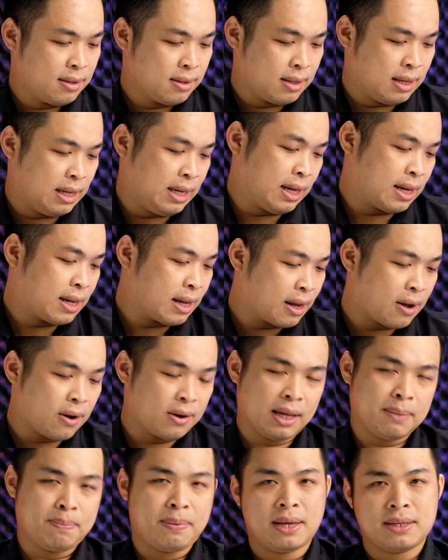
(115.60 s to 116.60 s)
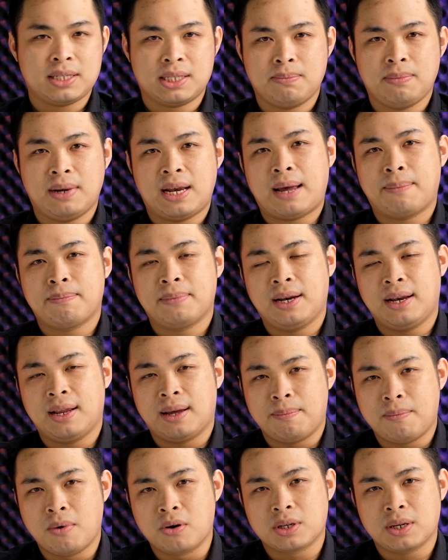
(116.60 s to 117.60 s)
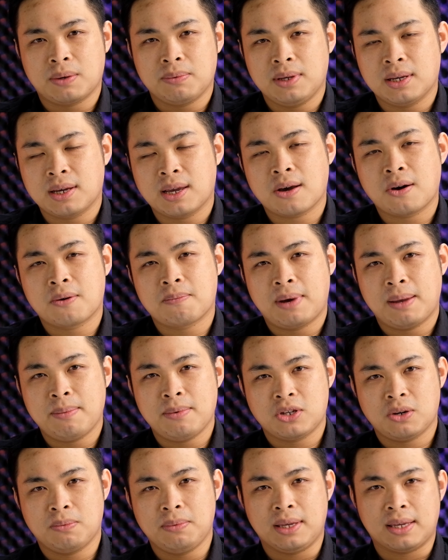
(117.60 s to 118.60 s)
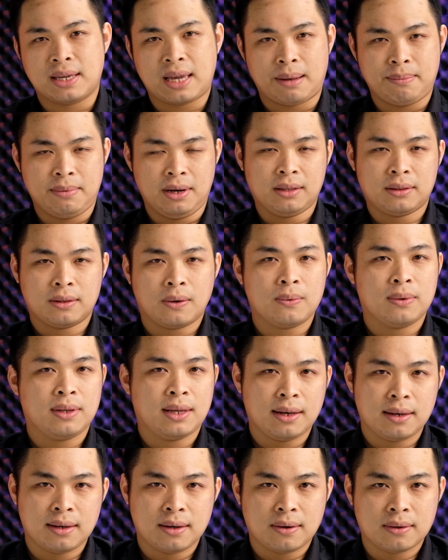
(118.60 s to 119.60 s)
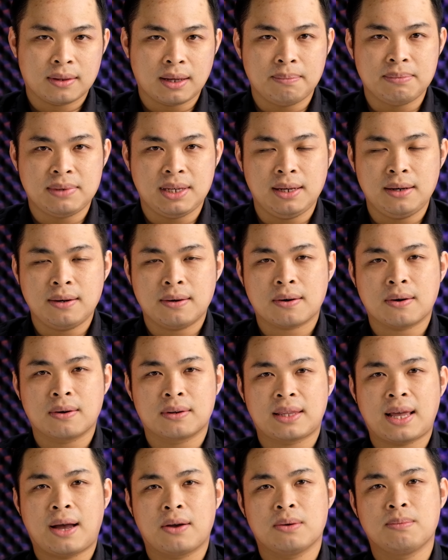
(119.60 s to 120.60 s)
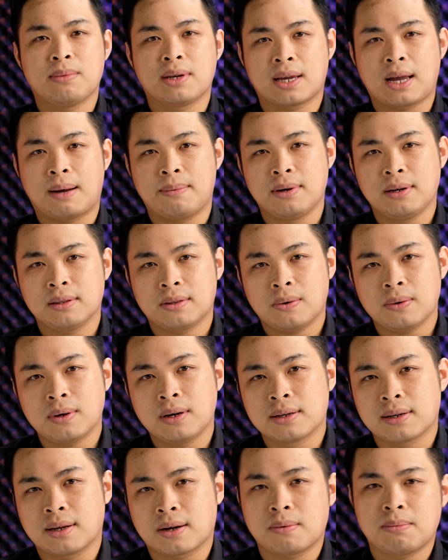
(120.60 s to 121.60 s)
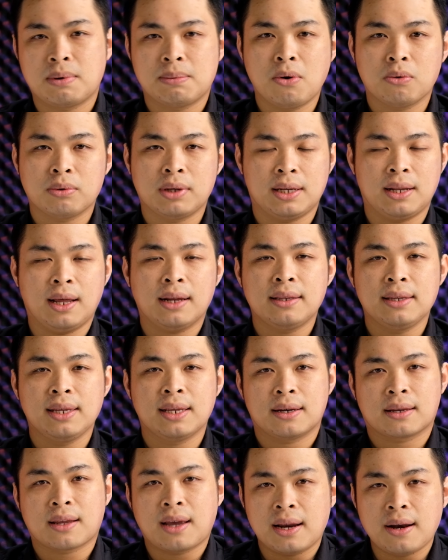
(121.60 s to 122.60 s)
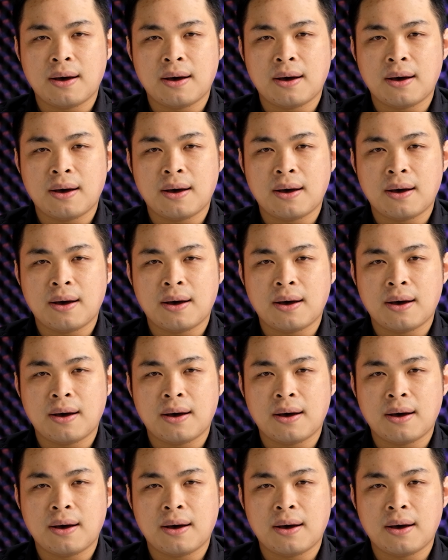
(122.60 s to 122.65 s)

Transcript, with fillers: thì cái con XPS 15 này là một trong những cái con máy mà cho mình cảm hứng tốt nhất nó thậm chí nó còn tạo cho mình cảm hứng tốt hơn cả con MacBook thì tất nhiên cái